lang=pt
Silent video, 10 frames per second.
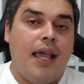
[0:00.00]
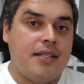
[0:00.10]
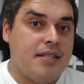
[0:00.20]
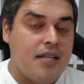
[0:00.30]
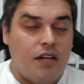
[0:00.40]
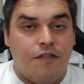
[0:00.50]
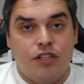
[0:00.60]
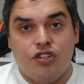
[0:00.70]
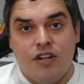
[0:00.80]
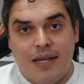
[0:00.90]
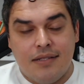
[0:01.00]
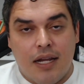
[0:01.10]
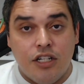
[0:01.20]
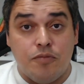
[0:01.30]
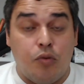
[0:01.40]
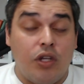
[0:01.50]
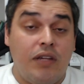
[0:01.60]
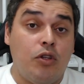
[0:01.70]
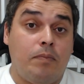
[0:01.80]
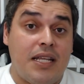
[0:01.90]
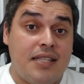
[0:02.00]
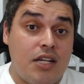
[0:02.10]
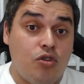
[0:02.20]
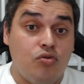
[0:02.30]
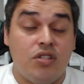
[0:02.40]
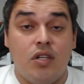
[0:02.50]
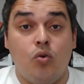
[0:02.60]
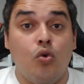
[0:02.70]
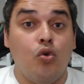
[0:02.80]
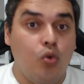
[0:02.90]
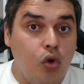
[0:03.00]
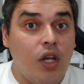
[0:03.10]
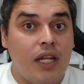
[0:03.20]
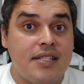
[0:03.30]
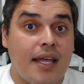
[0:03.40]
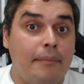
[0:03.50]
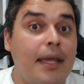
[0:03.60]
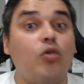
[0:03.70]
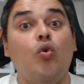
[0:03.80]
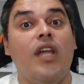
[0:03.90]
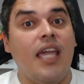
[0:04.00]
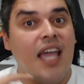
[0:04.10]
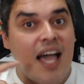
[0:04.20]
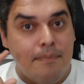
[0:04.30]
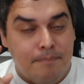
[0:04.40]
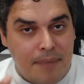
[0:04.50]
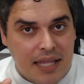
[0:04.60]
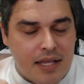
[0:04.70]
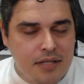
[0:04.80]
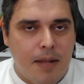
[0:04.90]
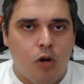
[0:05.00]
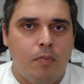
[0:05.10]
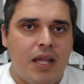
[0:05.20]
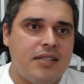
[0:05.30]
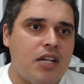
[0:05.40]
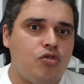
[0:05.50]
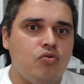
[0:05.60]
Esse serviço já vai estar disponível no PlayStation 5 no lançamento e apenas para o PlayStation